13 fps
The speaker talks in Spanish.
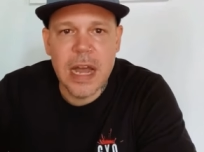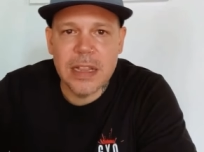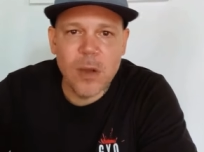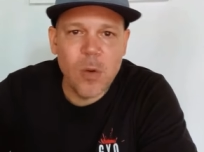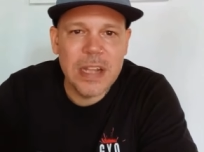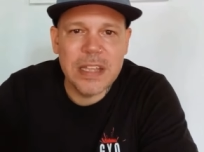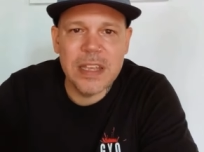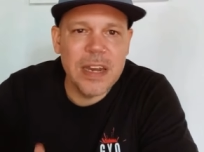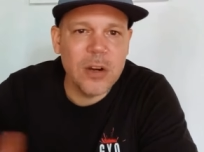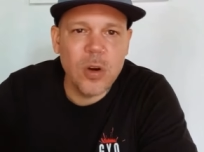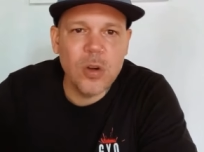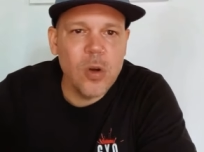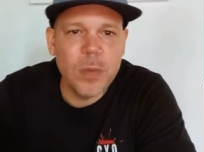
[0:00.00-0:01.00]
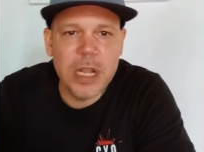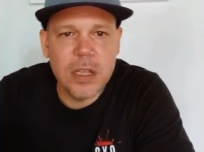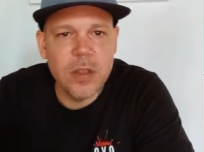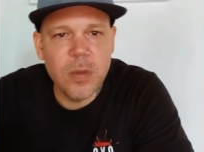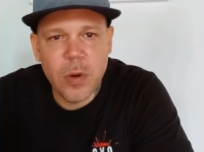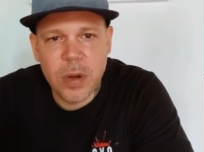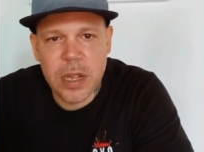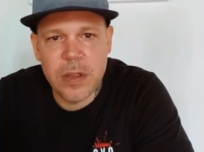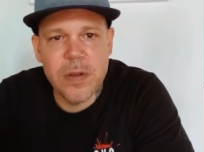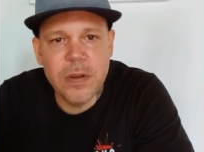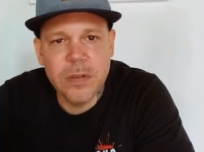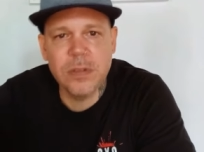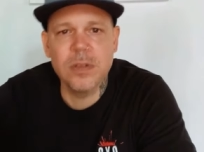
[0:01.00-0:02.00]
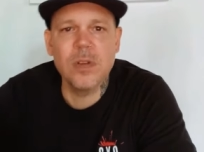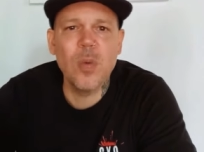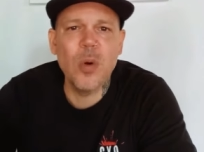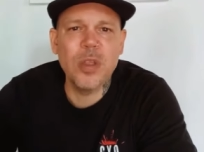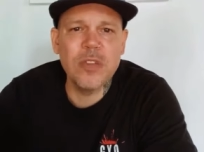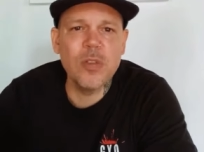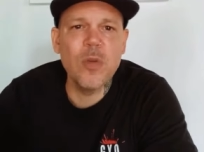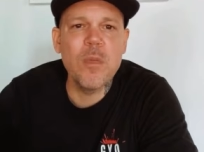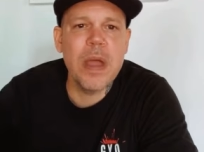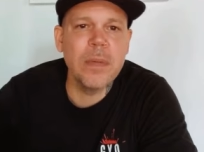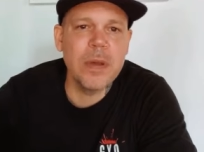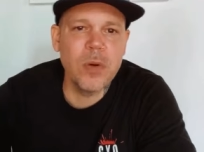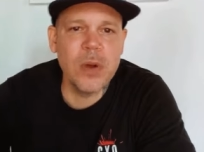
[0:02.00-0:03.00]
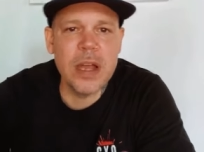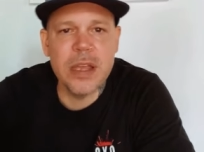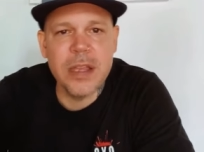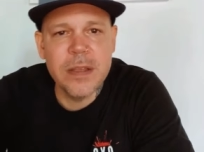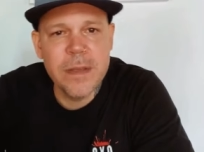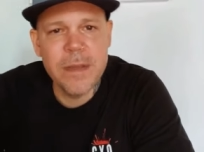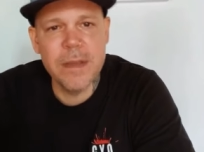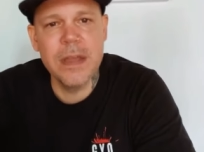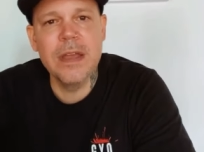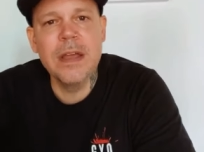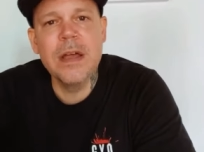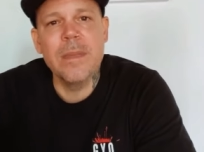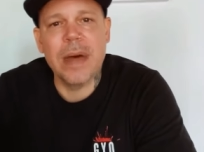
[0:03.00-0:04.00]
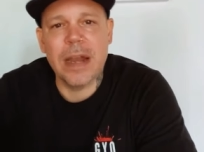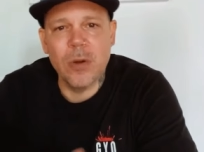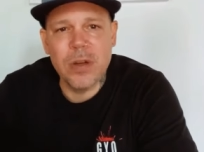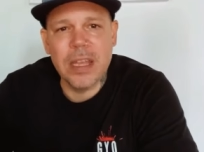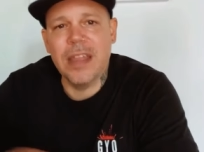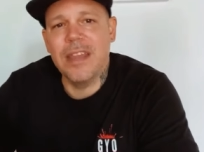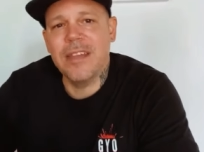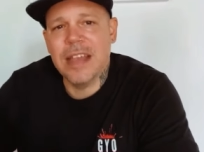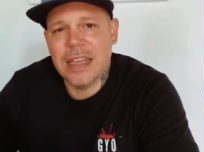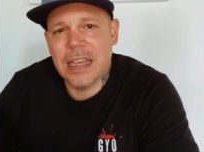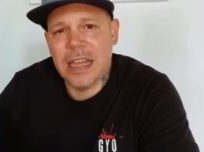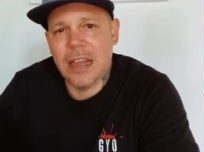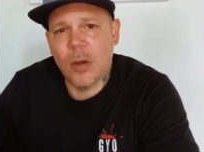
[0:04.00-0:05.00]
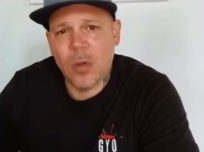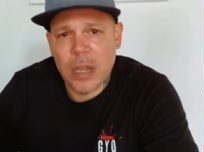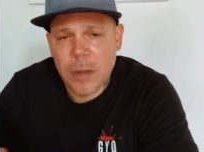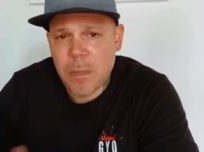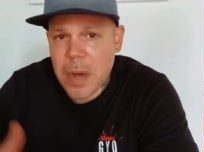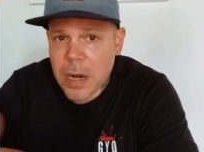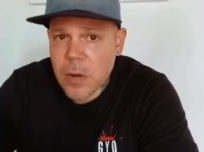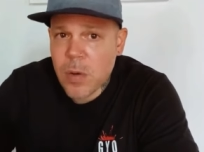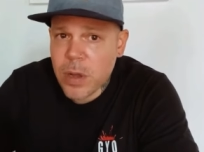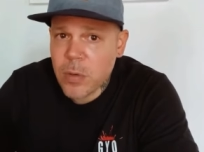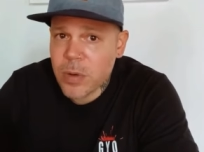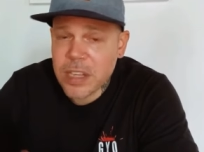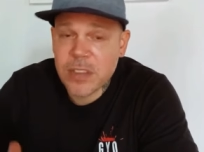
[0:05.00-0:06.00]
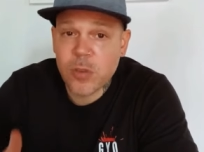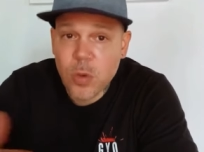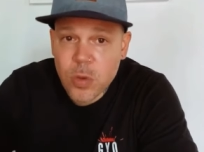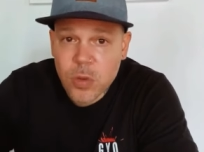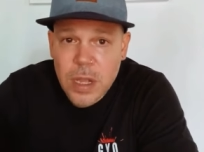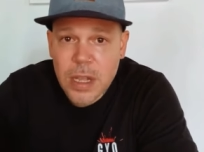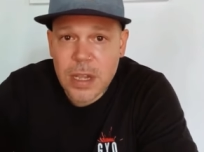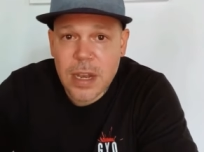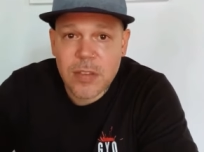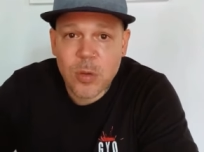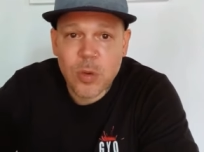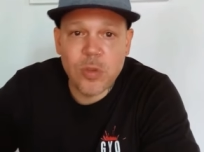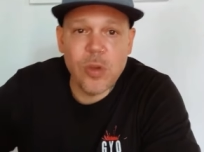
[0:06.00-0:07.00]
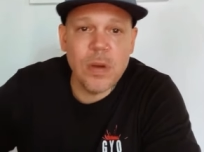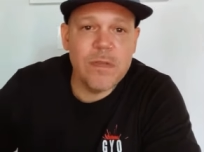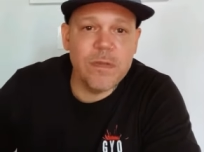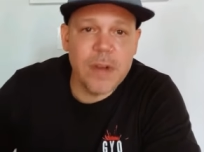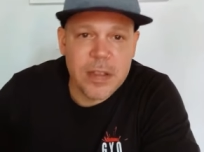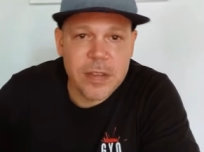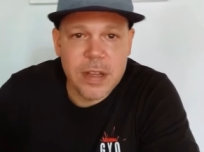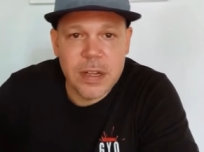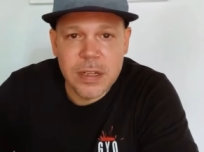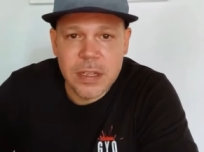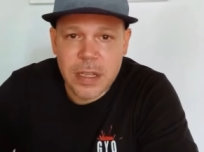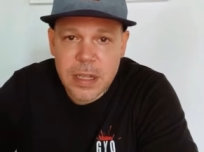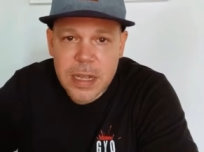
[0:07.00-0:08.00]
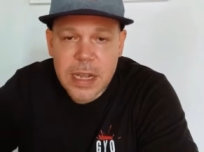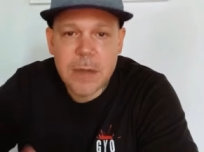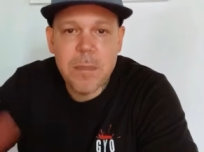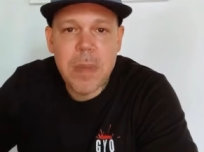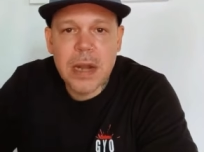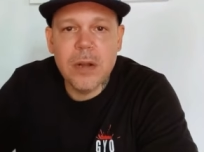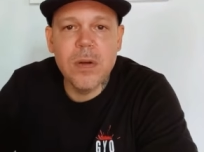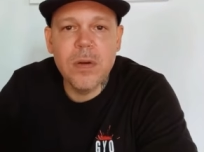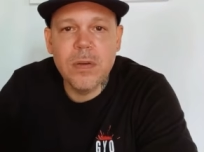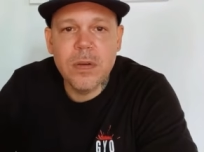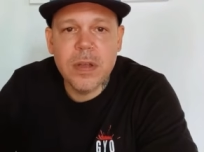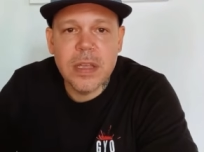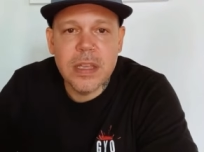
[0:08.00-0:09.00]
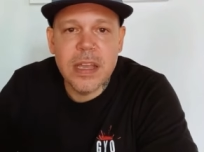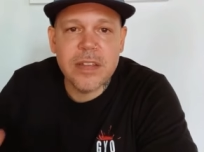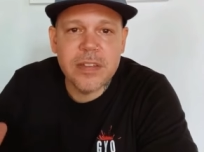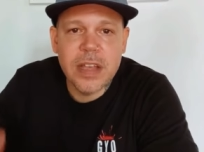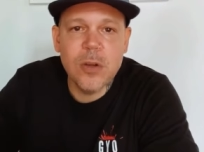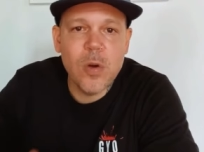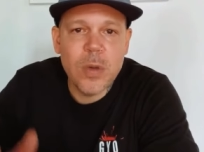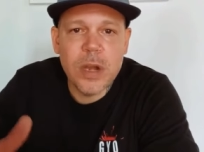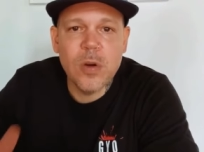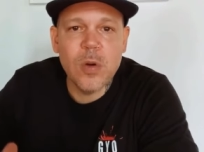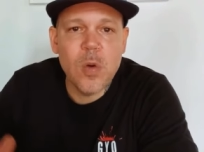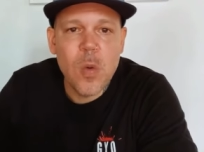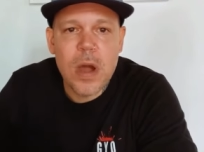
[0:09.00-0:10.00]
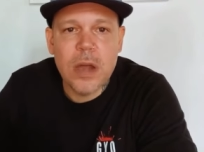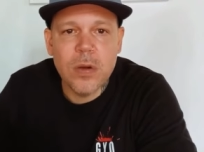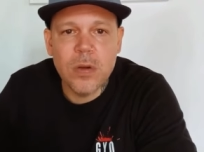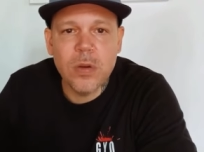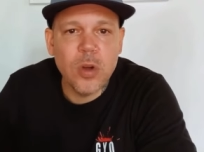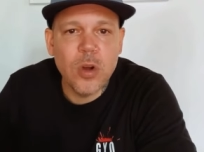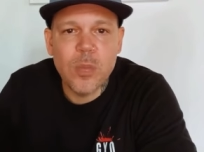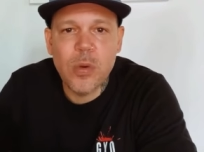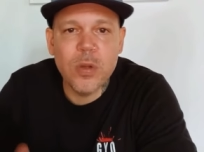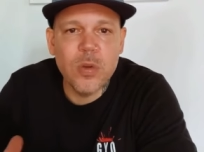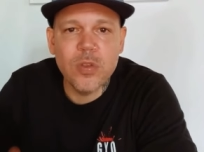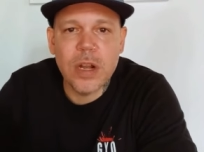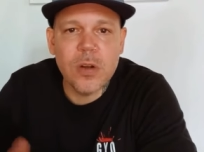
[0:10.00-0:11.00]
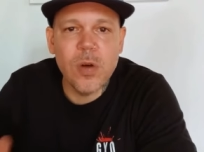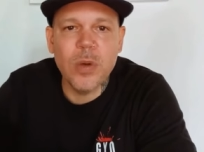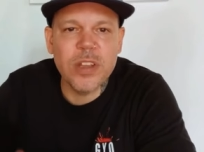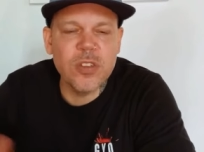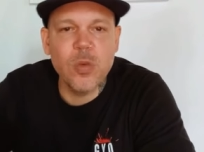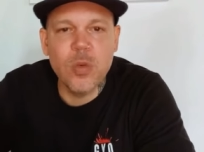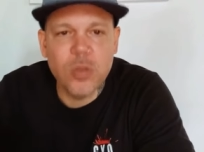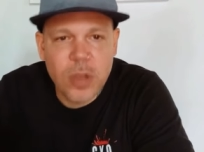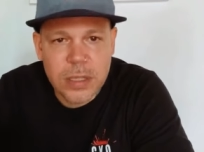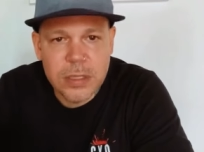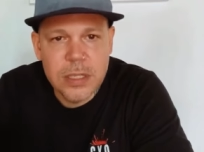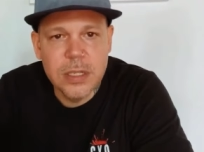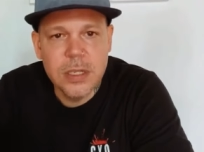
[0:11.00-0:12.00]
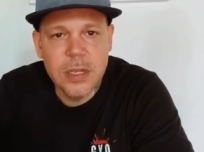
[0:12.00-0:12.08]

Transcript: ante cualquier error cometido por ellos. Como dice un meme por ahí, para los que dicen que lo del embargo es una excusa, la solución es fácil. Quiten el embargo y así el gobierno cubano no lo puede usar como excusa.